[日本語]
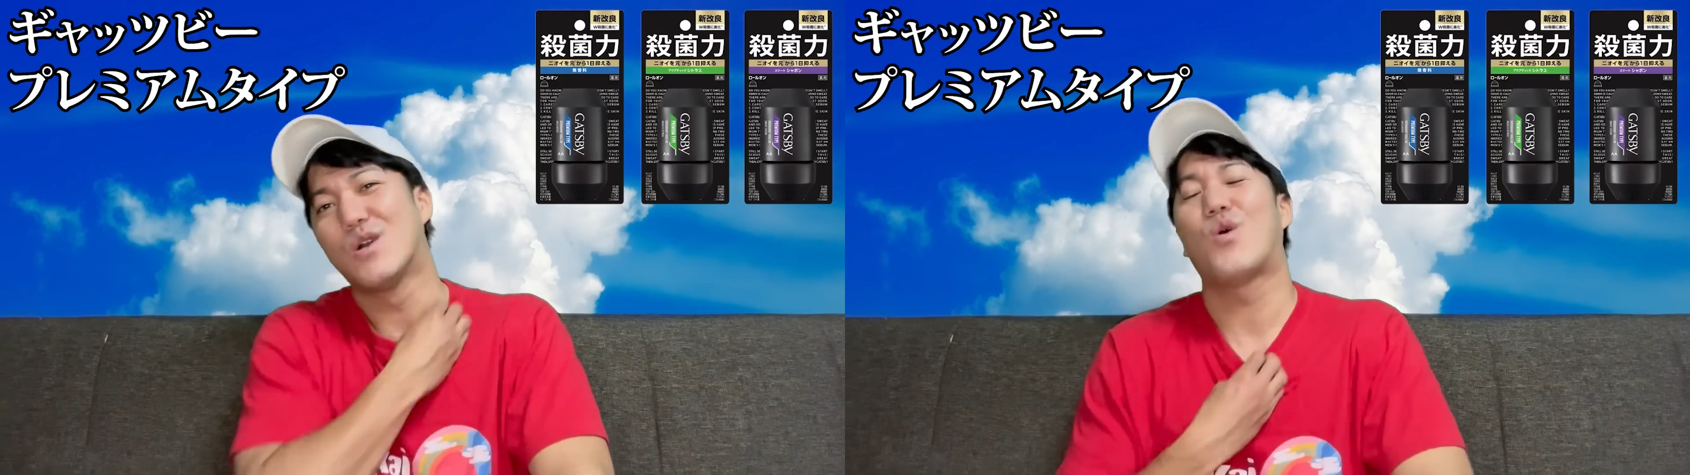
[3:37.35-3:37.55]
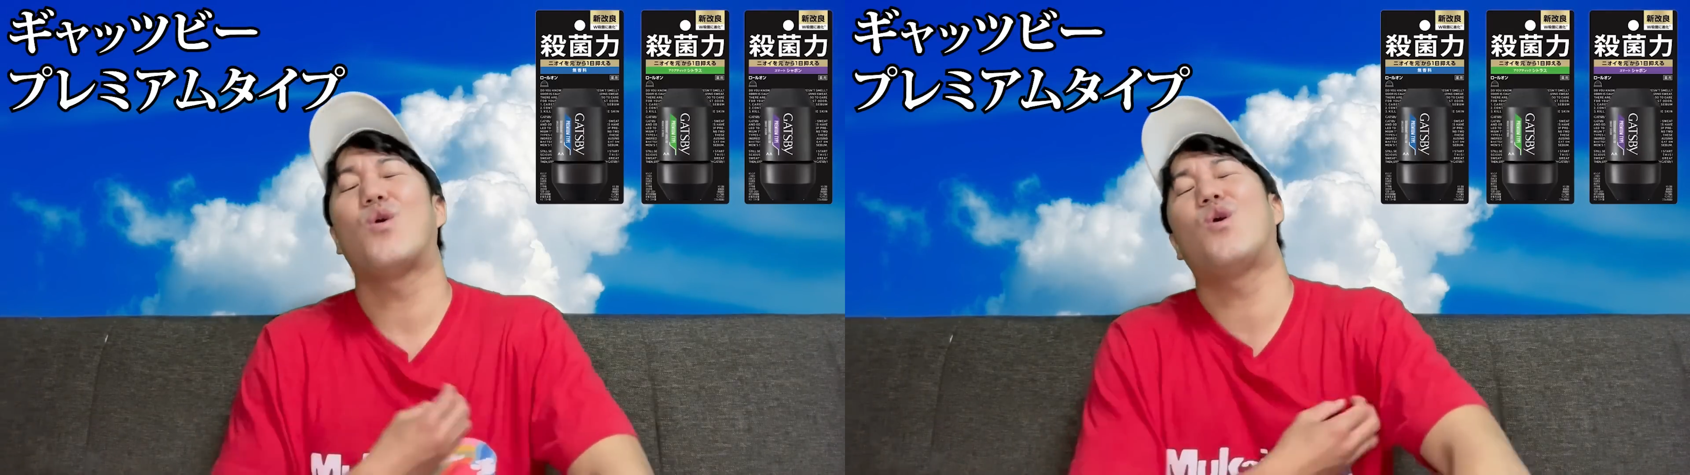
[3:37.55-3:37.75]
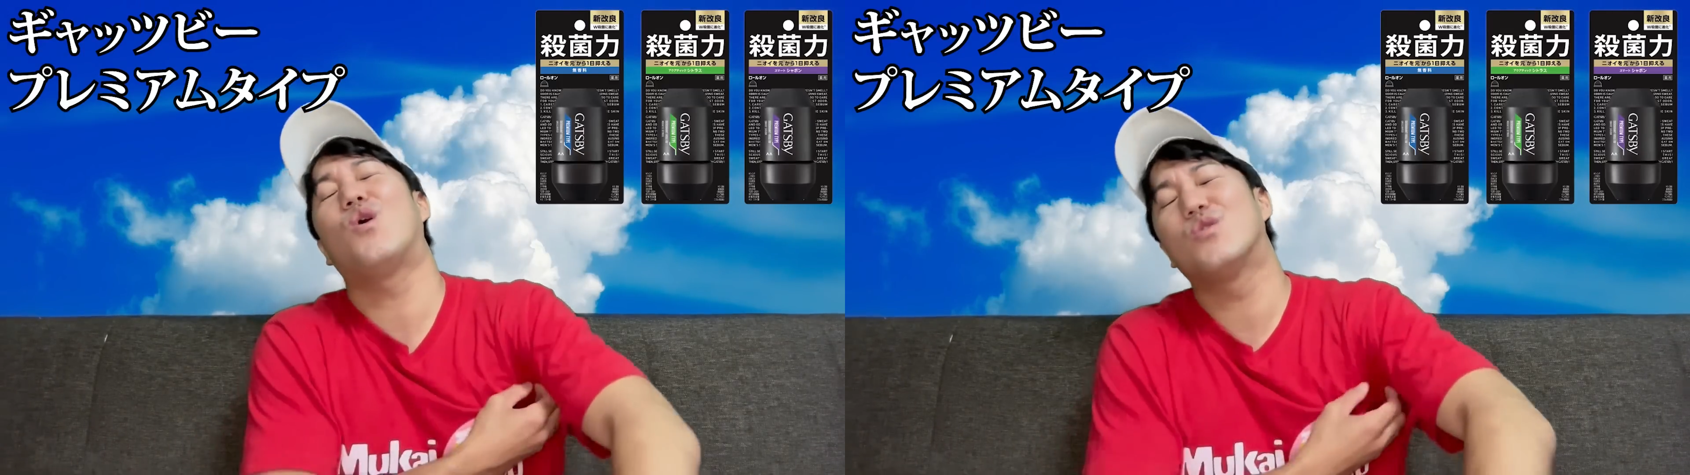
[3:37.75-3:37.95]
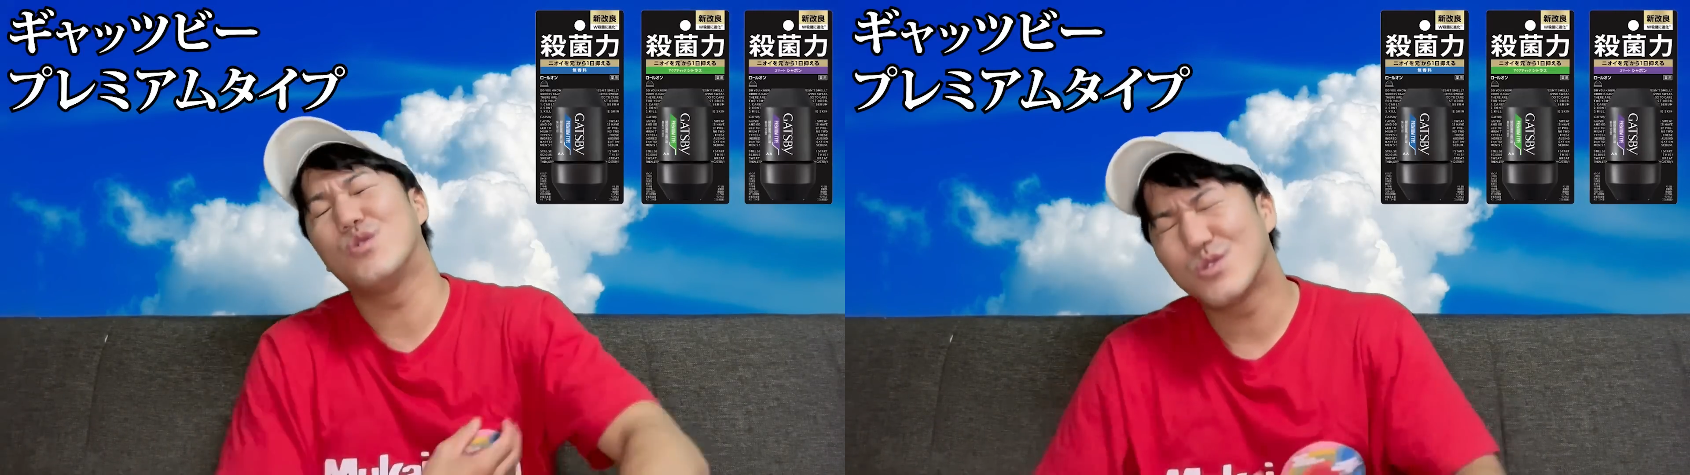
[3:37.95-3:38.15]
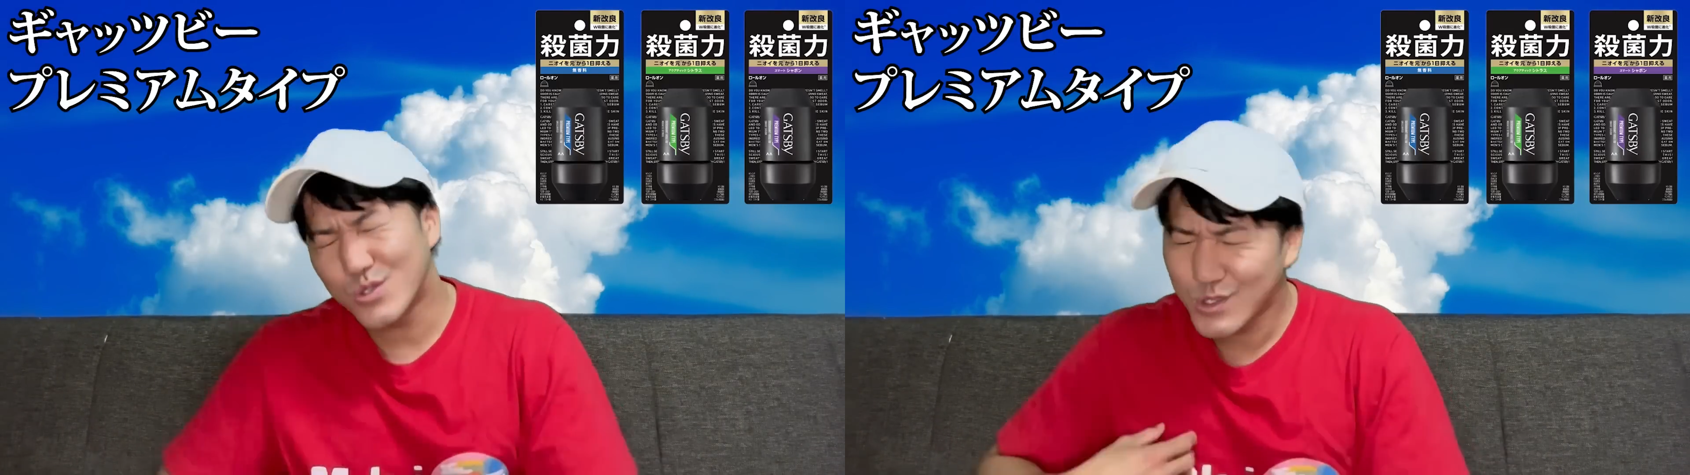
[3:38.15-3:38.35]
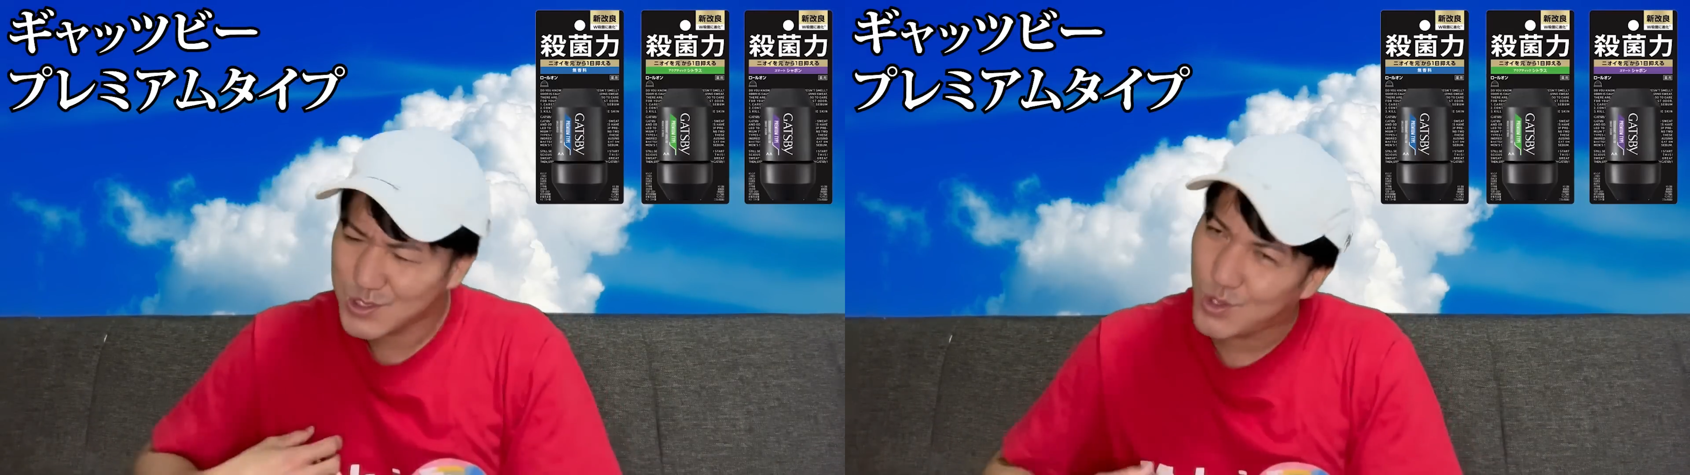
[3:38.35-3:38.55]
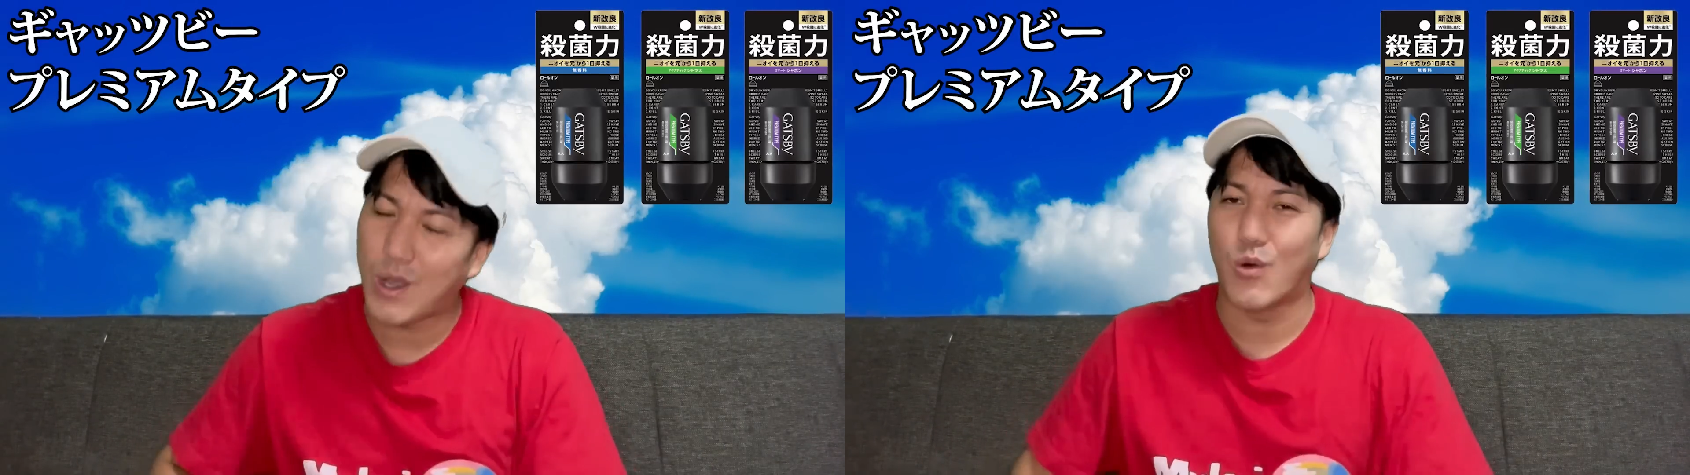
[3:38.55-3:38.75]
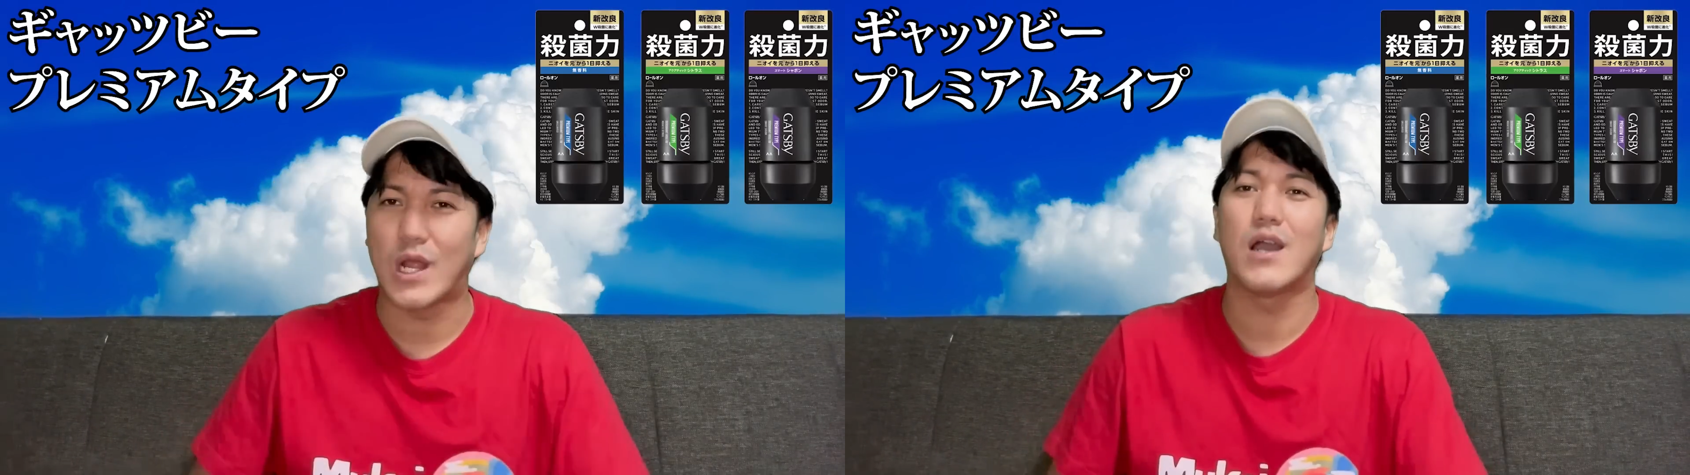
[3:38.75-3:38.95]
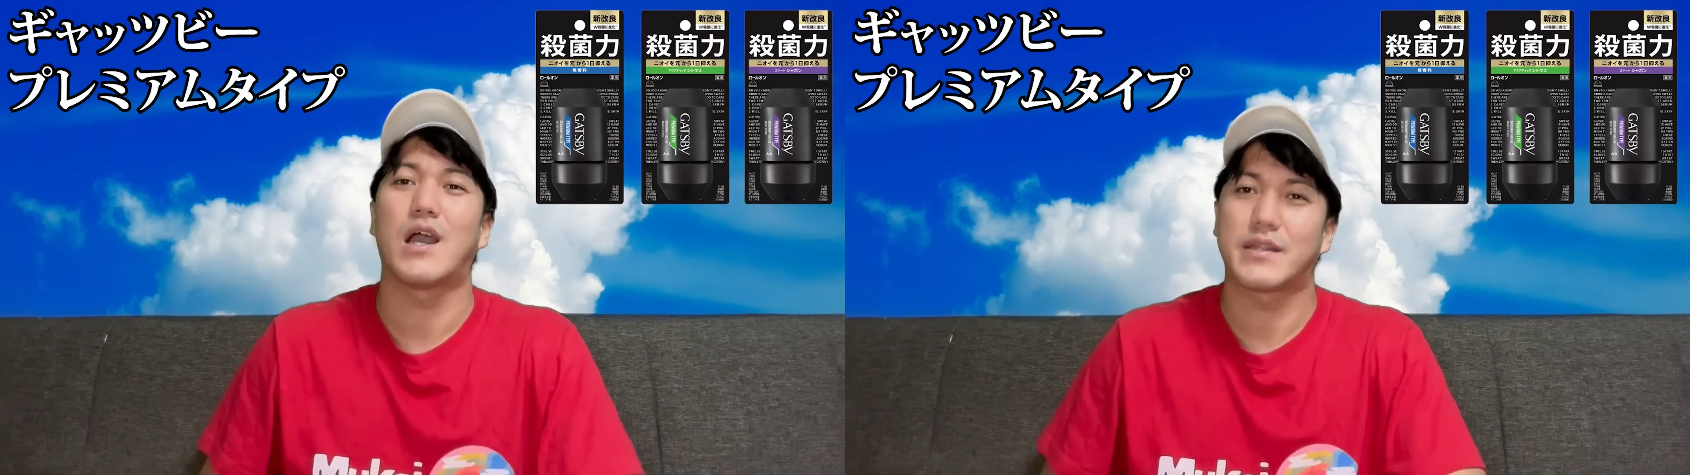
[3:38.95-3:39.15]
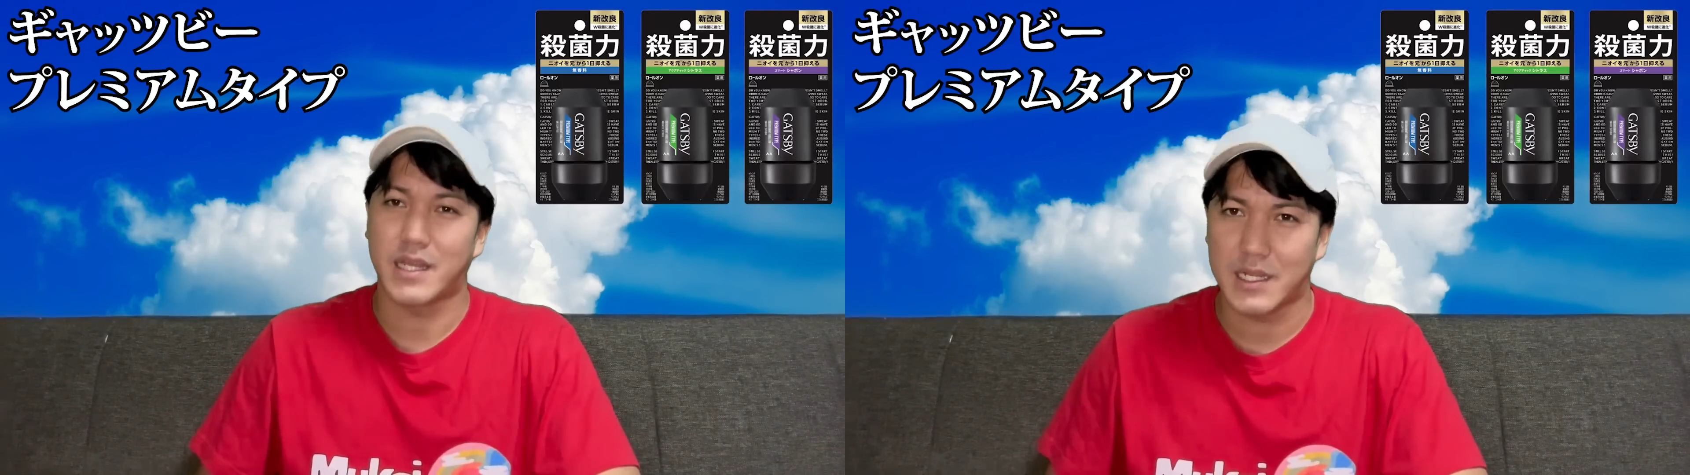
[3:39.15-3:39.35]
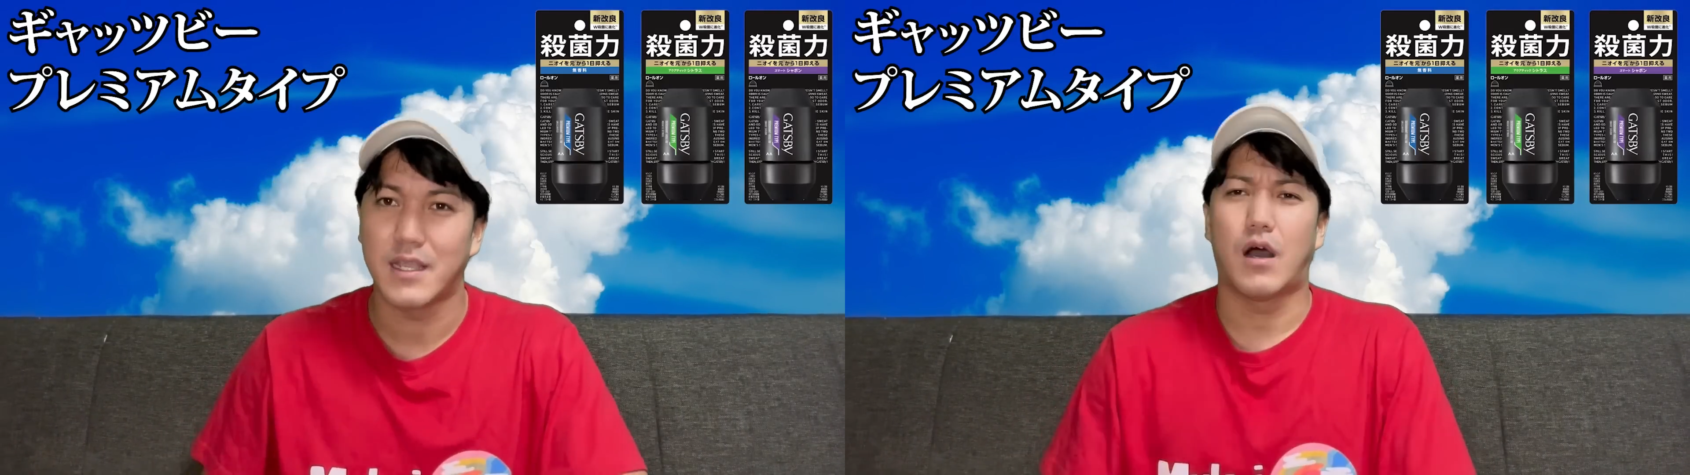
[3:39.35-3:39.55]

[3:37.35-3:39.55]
こう塗る人はおらんかったね。